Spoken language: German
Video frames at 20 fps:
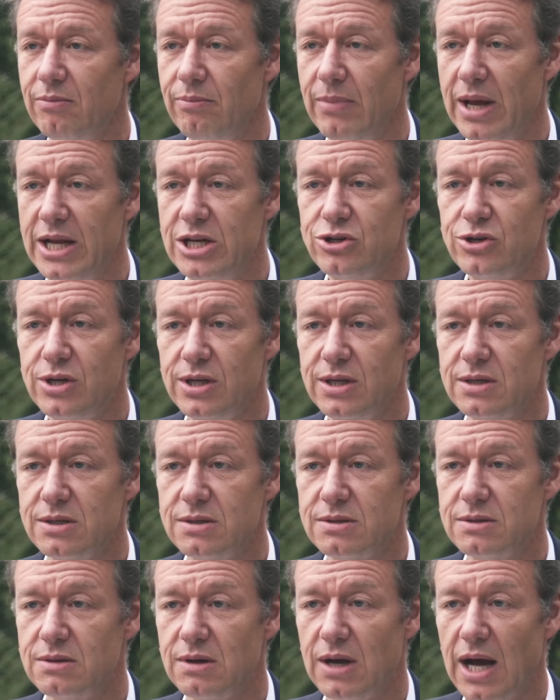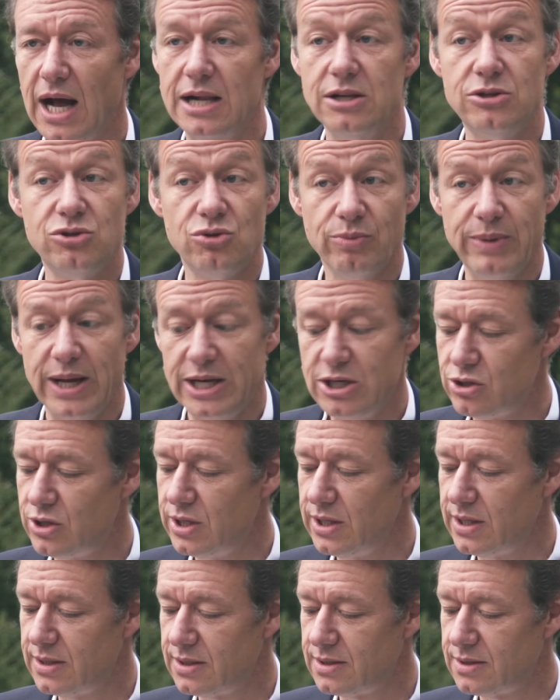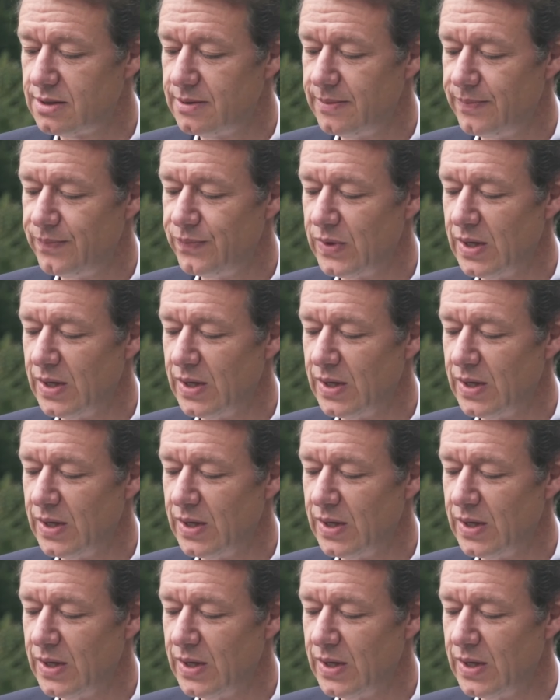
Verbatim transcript: Menschliches, allzu menschliches.